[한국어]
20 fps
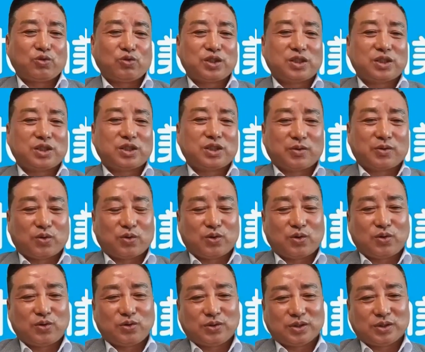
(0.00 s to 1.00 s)

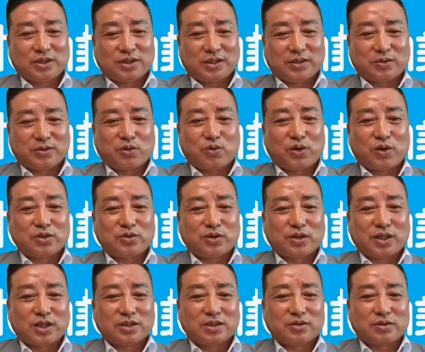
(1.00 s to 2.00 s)
종씨라고 이제
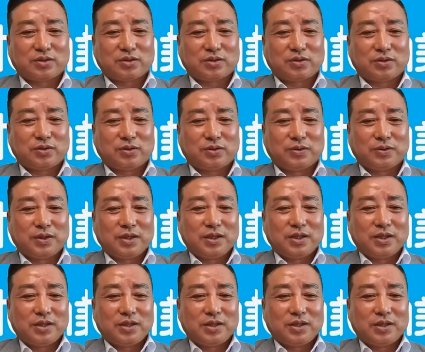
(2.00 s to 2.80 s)
도와줘가지고